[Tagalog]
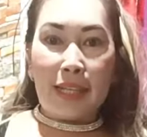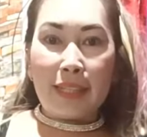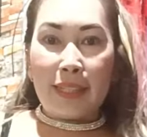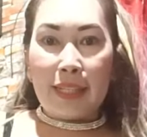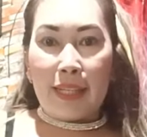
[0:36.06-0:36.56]

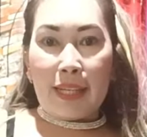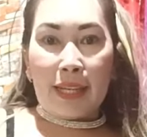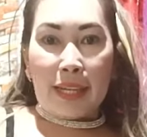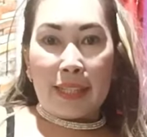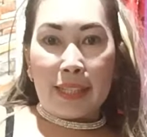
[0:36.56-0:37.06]
Ang ganda
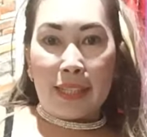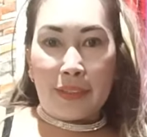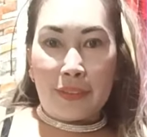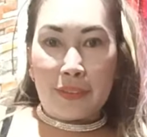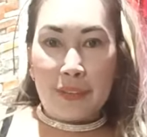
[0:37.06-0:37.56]
ng ating
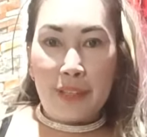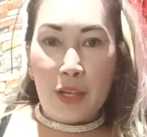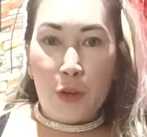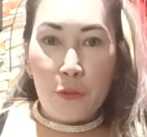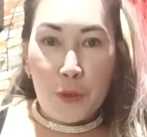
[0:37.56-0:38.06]
ano.
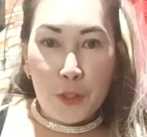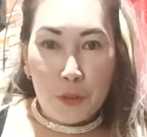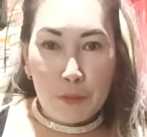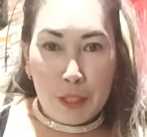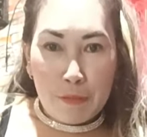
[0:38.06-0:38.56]

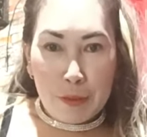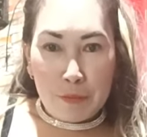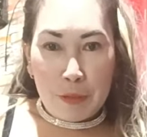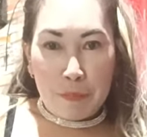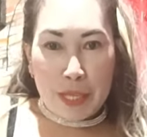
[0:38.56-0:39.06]
Worth of
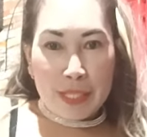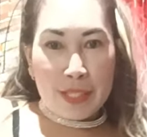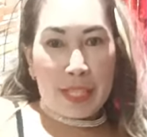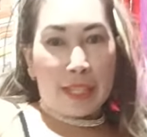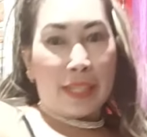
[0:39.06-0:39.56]
350
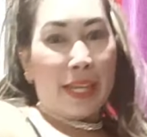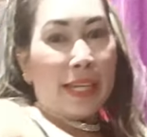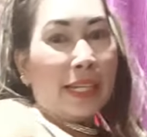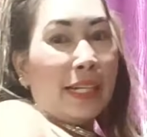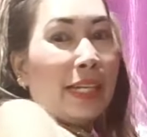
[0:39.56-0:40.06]
pesos lang
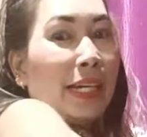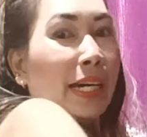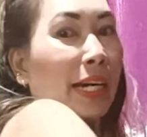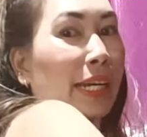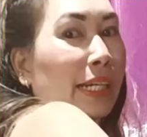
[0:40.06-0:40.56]
yan.
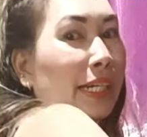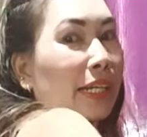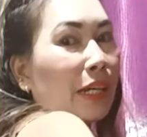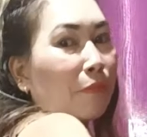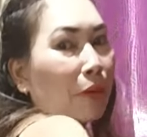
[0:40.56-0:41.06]
Ayan, ang
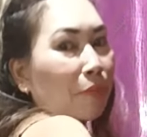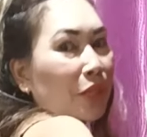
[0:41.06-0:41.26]
ganda pang